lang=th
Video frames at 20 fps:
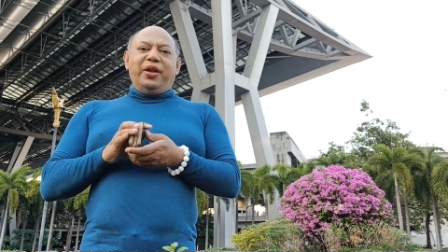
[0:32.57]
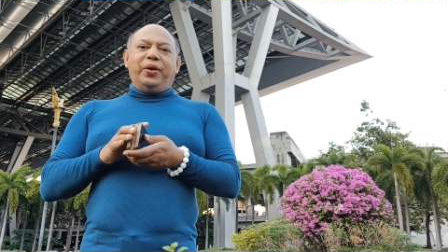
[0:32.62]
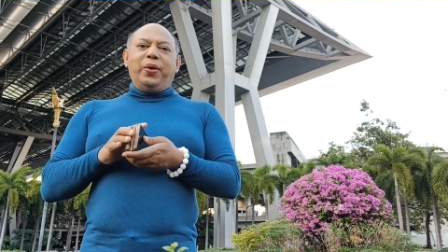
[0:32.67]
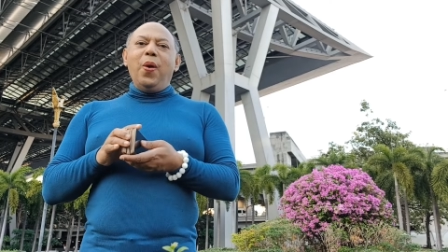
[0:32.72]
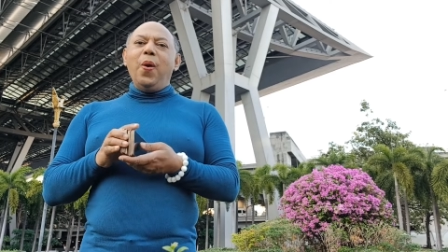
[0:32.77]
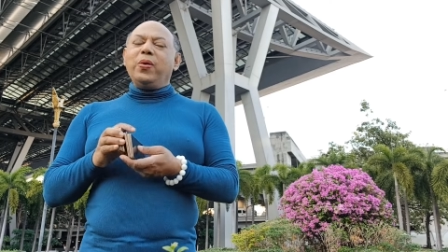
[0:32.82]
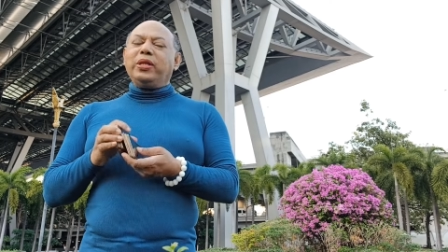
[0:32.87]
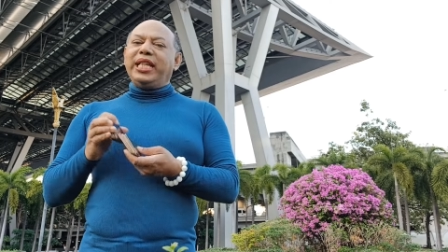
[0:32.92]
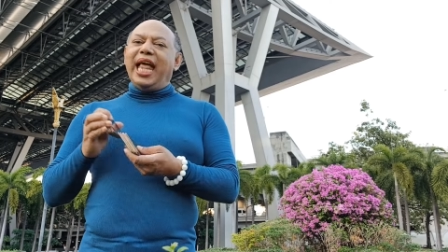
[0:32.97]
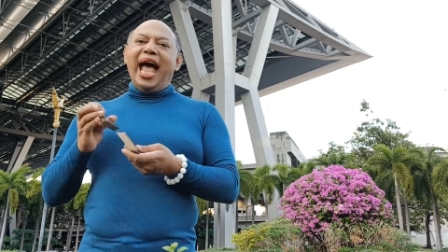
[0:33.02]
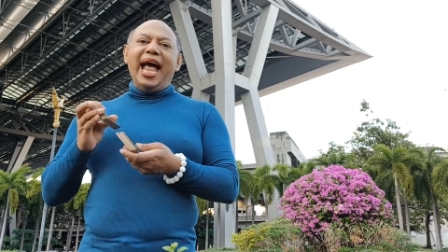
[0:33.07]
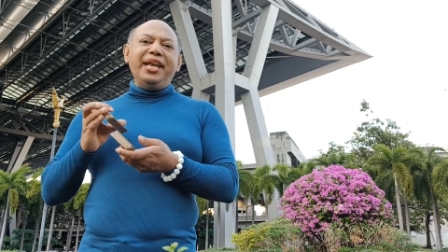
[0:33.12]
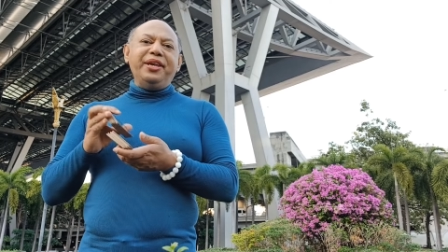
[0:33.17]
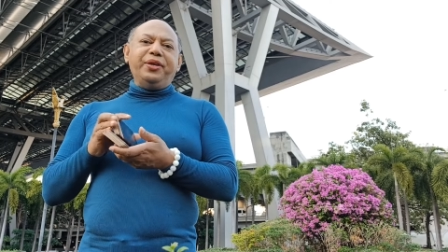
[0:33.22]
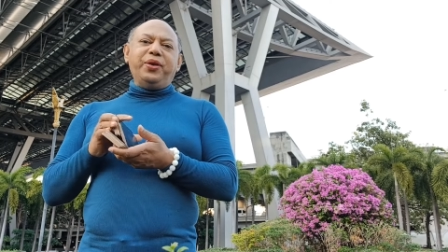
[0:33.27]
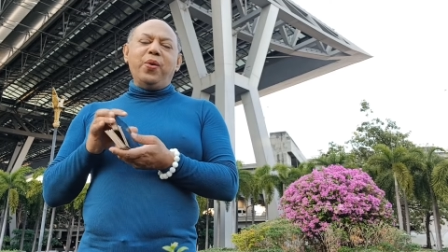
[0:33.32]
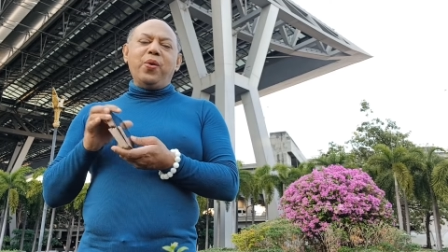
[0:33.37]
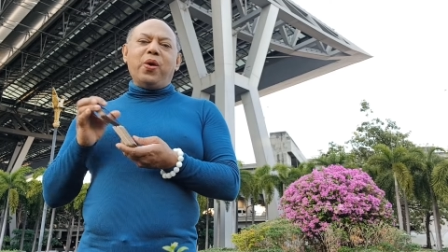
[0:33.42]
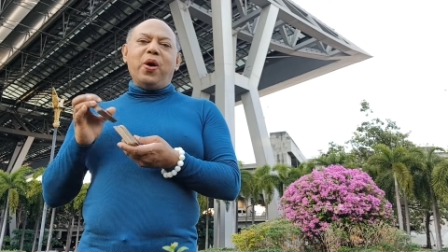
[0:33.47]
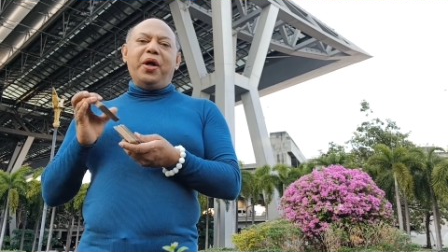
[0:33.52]
ทุกท่าน
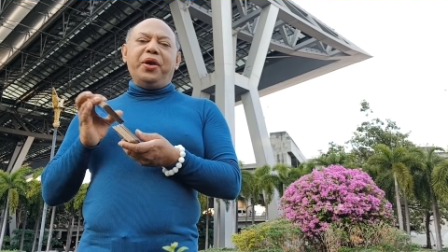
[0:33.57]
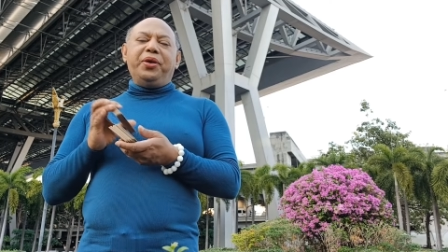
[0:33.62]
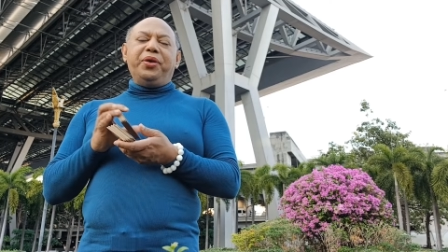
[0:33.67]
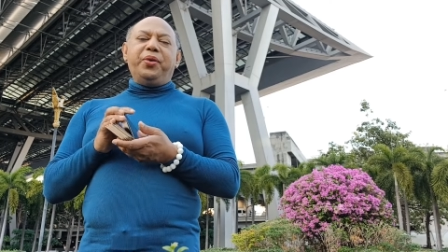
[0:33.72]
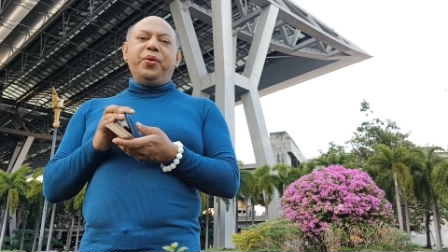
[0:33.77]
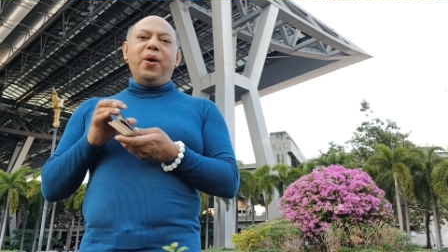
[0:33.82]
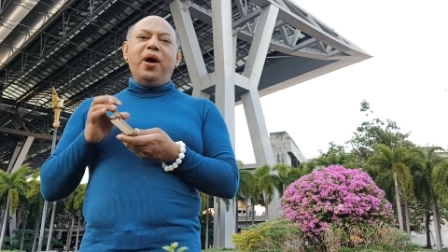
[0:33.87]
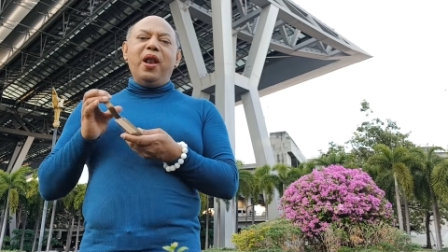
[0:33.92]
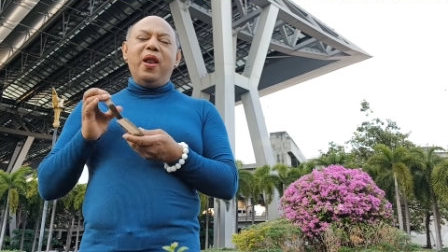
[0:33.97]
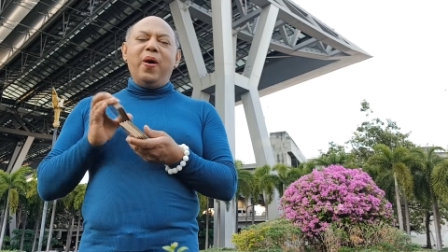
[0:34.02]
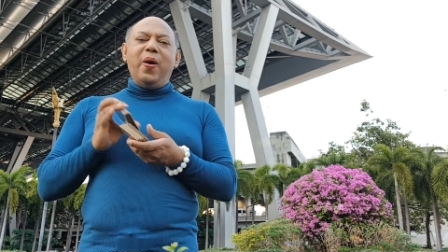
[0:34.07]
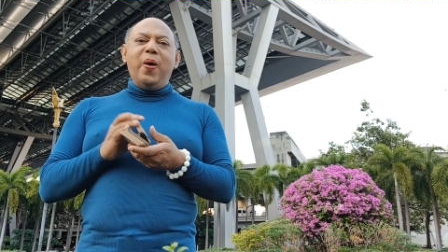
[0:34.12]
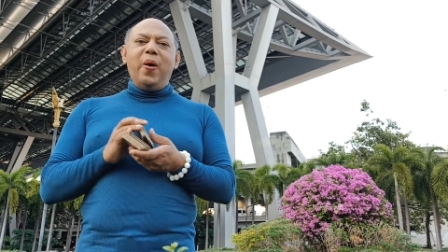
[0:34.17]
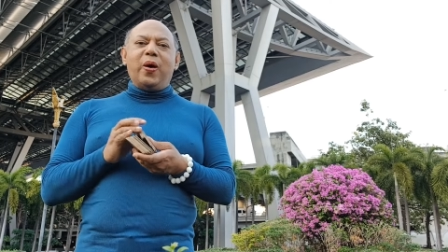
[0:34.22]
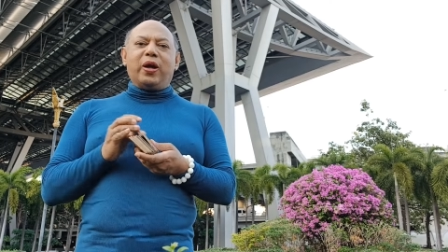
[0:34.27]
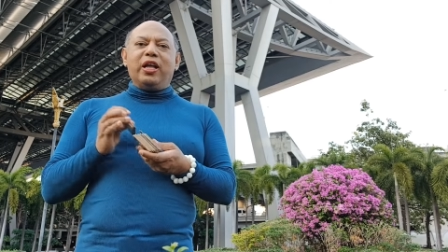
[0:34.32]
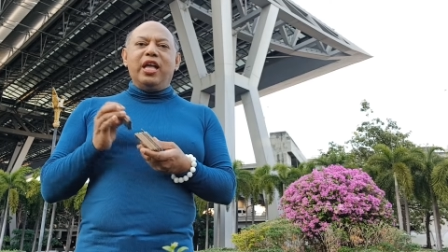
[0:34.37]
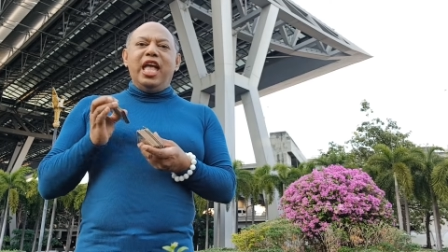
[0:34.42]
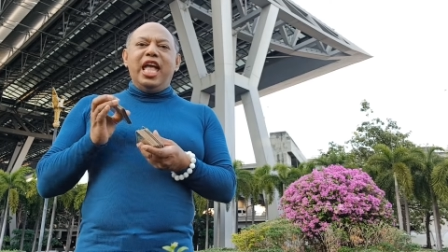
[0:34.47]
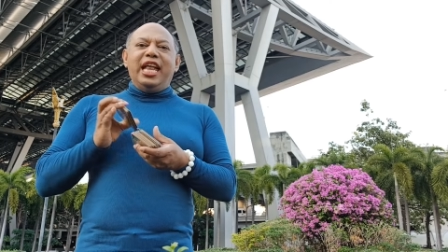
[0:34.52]
ทุกคนทั่วโลก
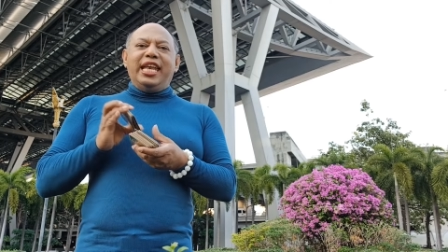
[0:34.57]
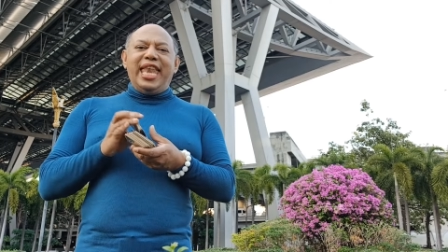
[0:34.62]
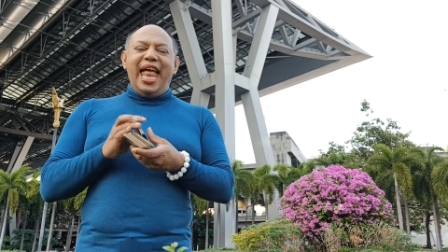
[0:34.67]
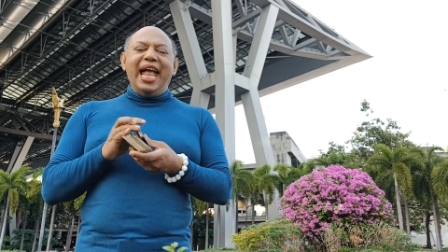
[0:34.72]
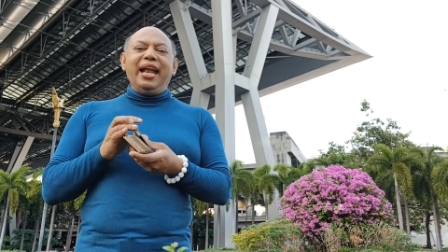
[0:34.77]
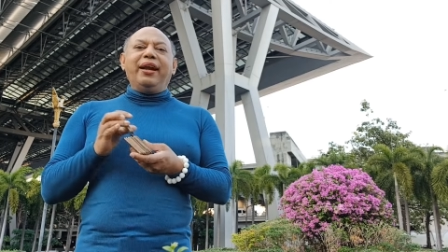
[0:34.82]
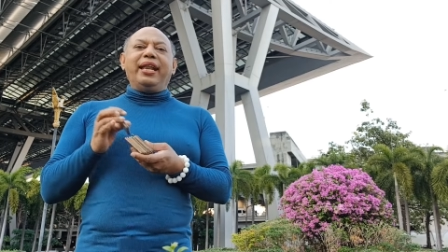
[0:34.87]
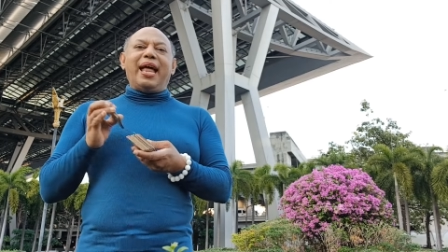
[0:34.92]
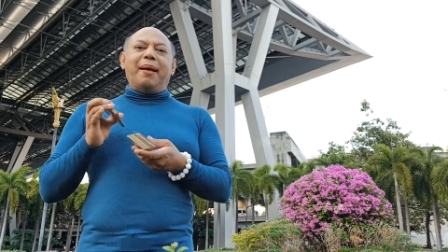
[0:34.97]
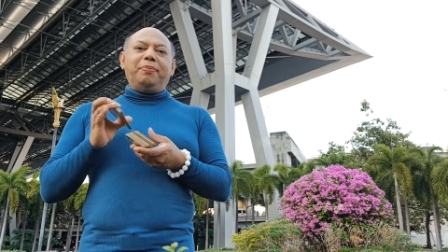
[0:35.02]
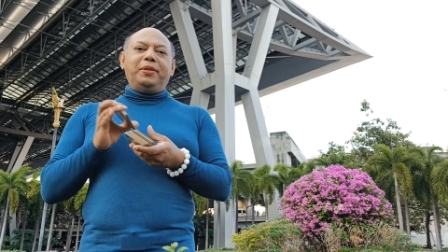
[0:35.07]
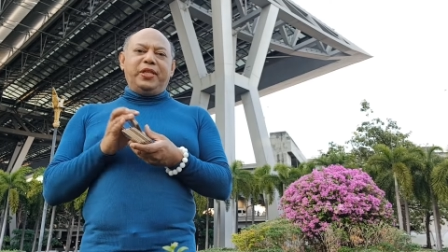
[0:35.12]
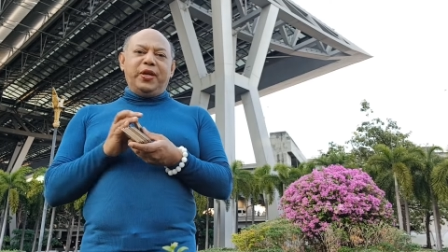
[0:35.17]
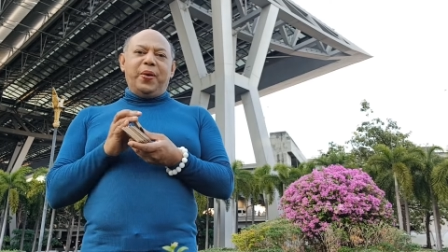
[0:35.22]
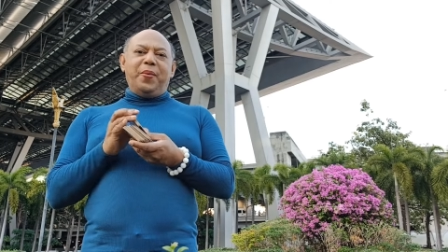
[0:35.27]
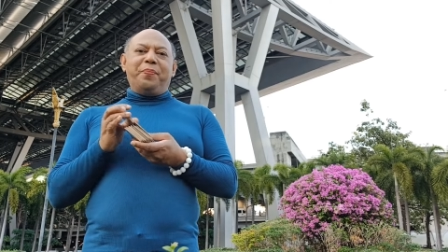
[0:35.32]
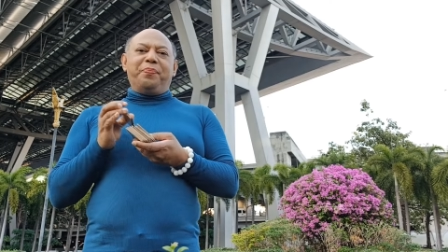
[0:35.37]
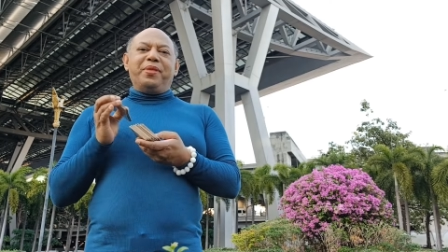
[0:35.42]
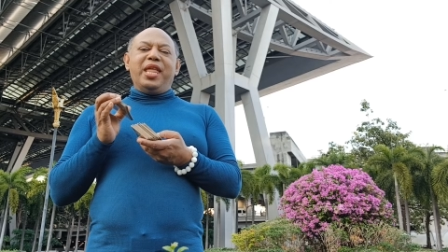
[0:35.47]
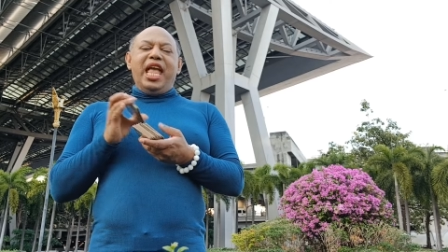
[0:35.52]
ได้รับชม